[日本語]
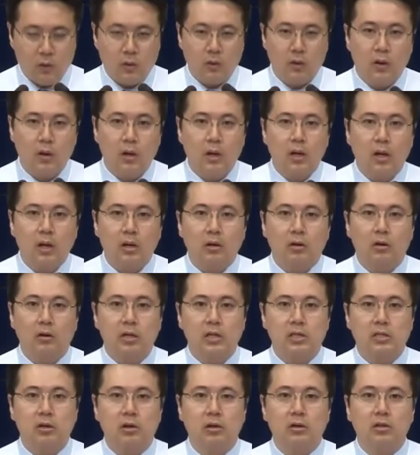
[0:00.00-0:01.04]
ラハムは
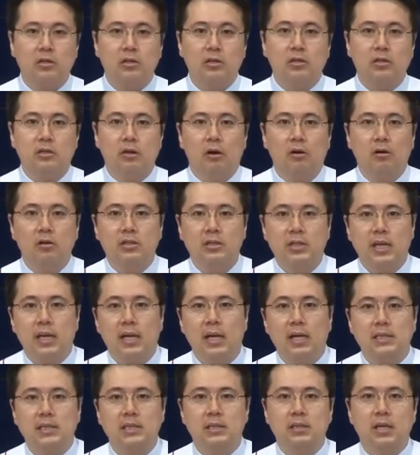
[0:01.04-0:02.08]
ペールシバに
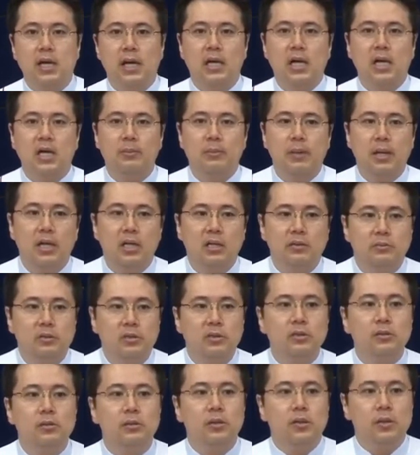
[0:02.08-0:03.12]
一本の魚流の
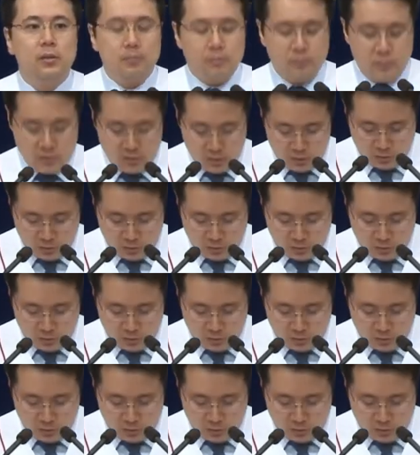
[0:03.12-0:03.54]
木を植え、そ